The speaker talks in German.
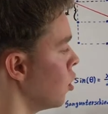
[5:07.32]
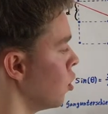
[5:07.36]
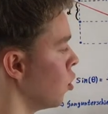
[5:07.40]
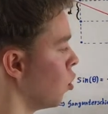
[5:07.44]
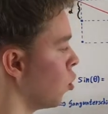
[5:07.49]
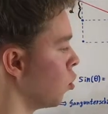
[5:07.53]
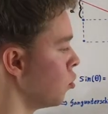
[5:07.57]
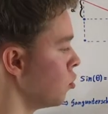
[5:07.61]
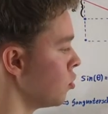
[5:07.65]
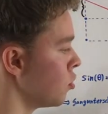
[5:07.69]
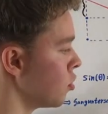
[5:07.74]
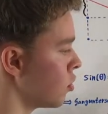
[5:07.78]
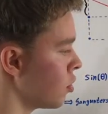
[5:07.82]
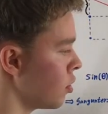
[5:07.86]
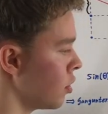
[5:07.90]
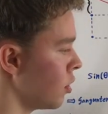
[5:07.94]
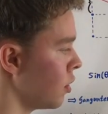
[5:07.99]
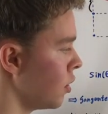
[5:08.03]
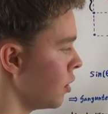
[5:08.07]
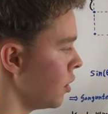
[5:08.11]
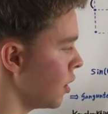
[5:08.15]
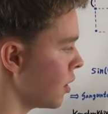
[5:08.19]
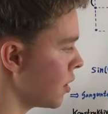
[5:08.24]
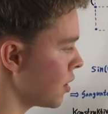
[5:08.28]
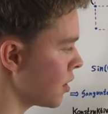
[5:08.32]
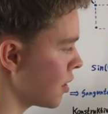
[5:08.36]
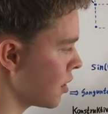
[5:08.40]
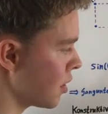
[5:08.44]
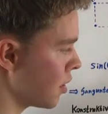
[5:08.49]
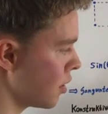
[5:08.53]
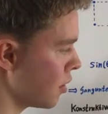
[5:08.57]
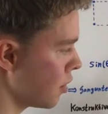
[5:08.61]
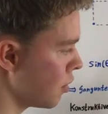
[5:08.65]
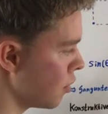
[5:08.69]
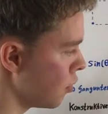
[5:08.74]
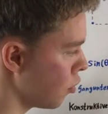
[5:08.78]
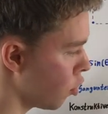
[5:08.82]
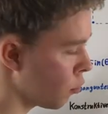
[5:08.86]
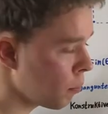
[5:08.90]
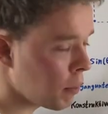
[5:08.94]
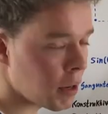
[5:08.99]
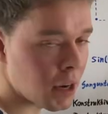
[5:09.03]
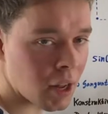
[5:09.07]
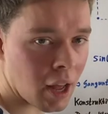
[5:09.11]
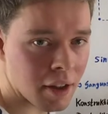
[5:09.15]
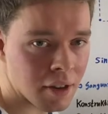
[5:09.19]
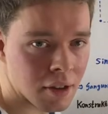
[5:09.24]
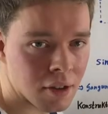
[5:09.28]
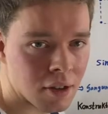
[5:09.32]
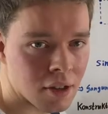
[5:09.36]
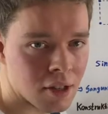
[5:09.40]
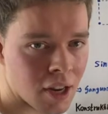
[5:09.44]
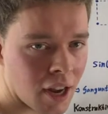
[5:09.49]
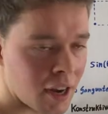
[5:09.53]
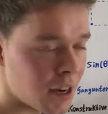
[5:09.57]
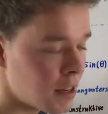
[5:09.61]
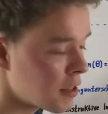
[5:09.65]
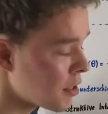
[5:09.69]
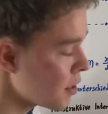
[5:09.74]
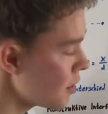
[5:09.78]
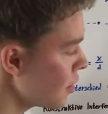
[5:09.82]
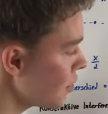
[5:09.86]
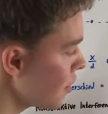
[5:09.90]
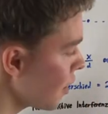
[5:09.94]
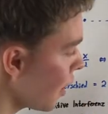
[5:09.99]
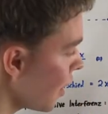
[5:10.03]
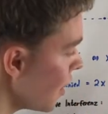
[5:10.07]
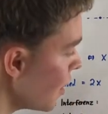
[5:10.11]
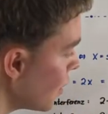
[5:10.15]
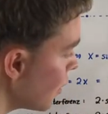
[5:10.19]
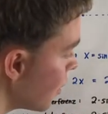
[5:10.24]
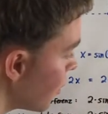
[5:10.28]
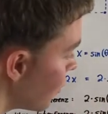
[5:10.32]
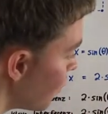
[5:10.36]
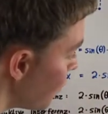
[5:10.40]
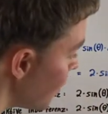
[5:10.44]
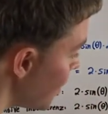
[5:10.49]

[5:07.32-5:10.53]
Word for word: Und jetzt nochmal ein anderes kleines Detail.